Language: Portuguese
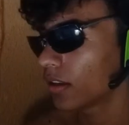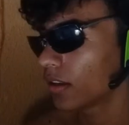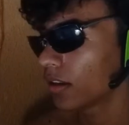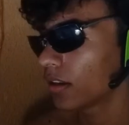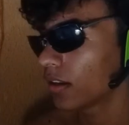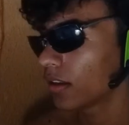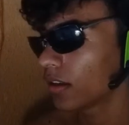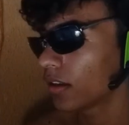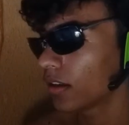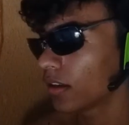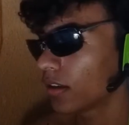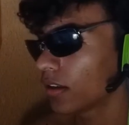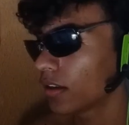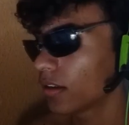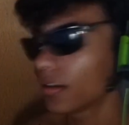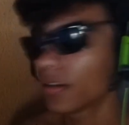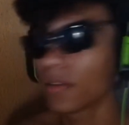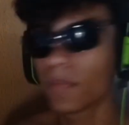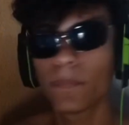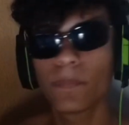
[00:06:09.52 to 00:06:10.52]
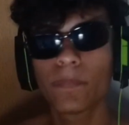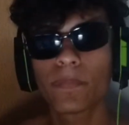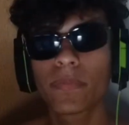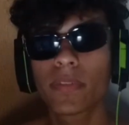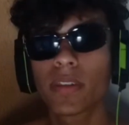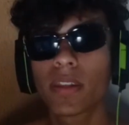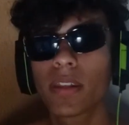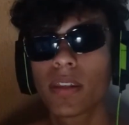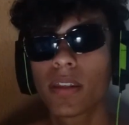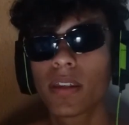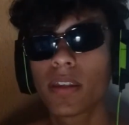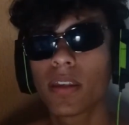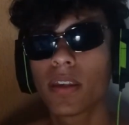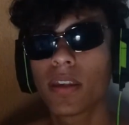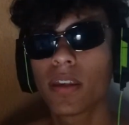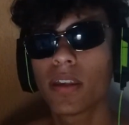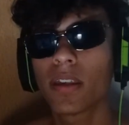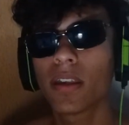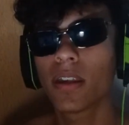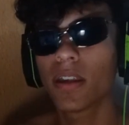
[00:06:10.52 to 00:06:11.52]
My left stroke just
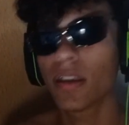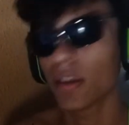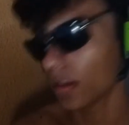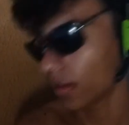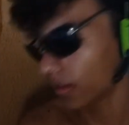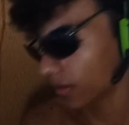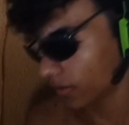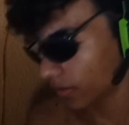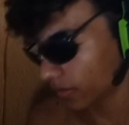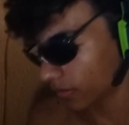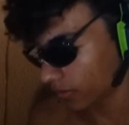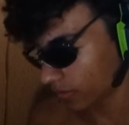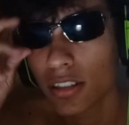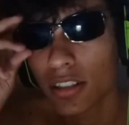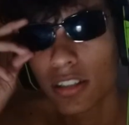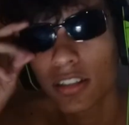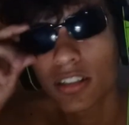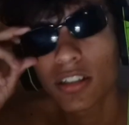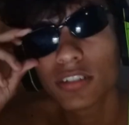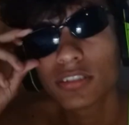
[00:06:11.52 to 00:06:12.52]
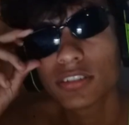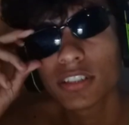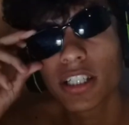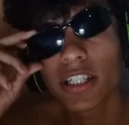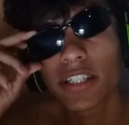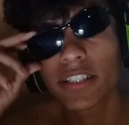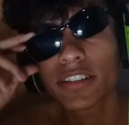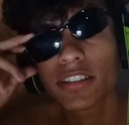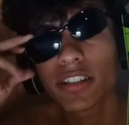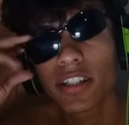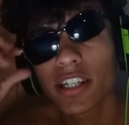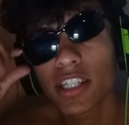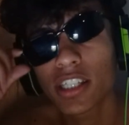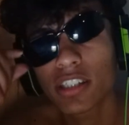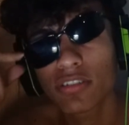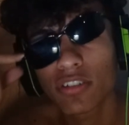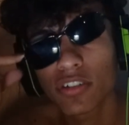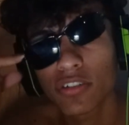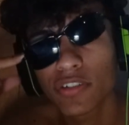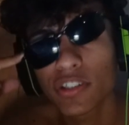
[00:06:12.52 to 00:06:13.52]
went viral. Então, gente,
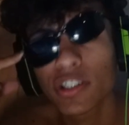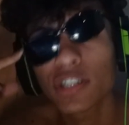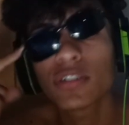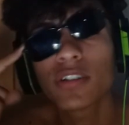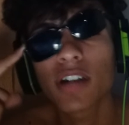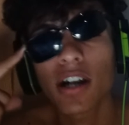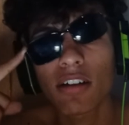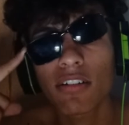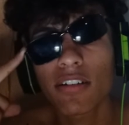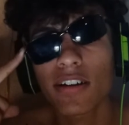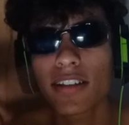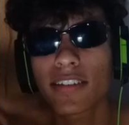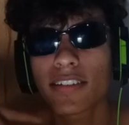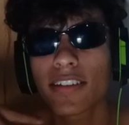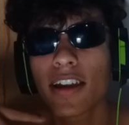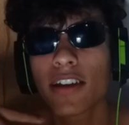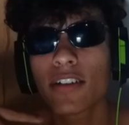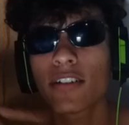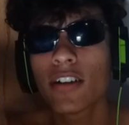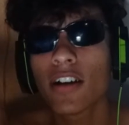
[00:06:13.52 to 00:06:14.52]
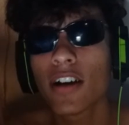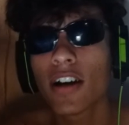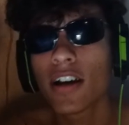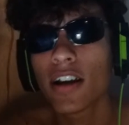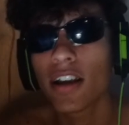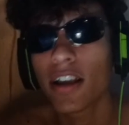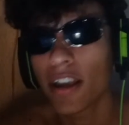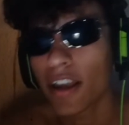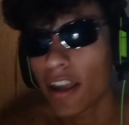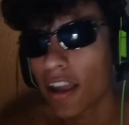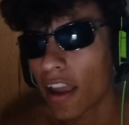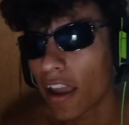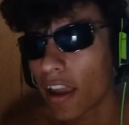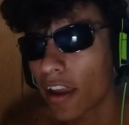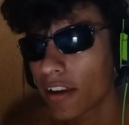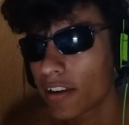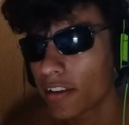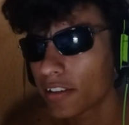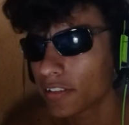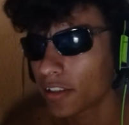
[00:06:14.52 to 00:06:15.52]
esse foi o vídeo. Agora é sério.
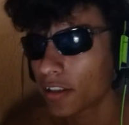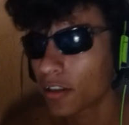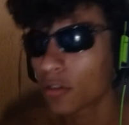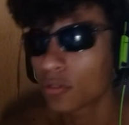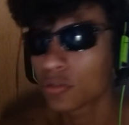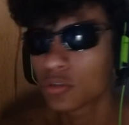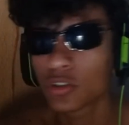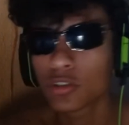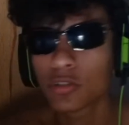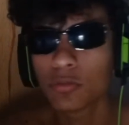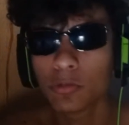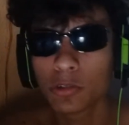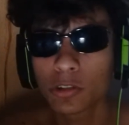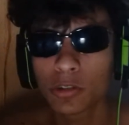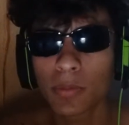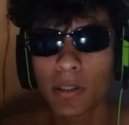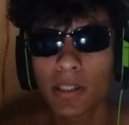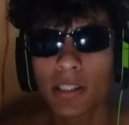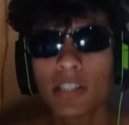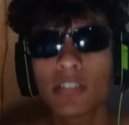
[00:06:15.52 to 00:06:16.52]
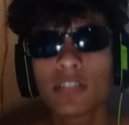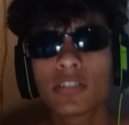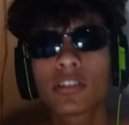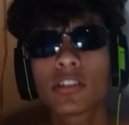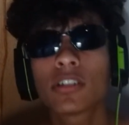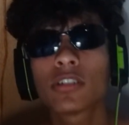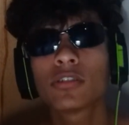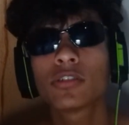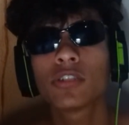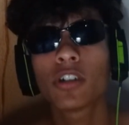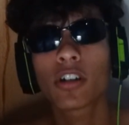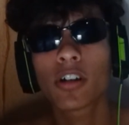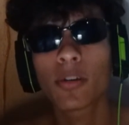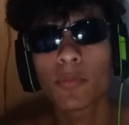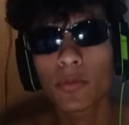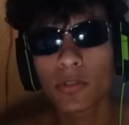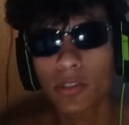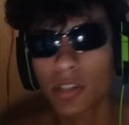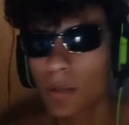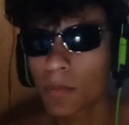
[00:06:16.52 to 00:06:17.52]
É, esse aqui é um jogo muito maneiro que eu jogo há
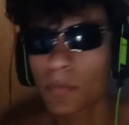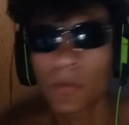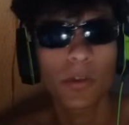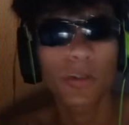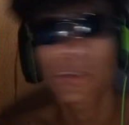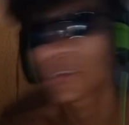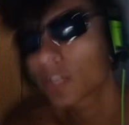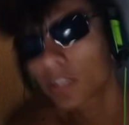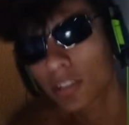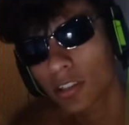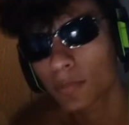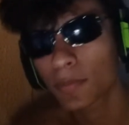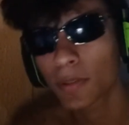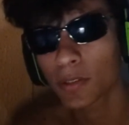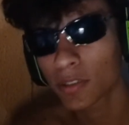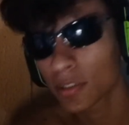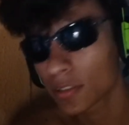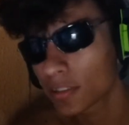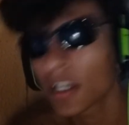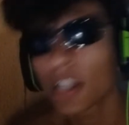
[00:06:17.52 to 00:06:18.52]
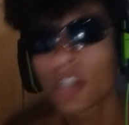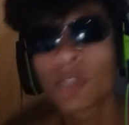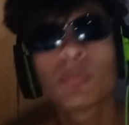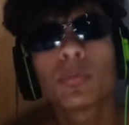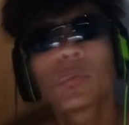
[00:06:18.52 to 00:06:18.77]
muito tempo, não deixando patrocinado,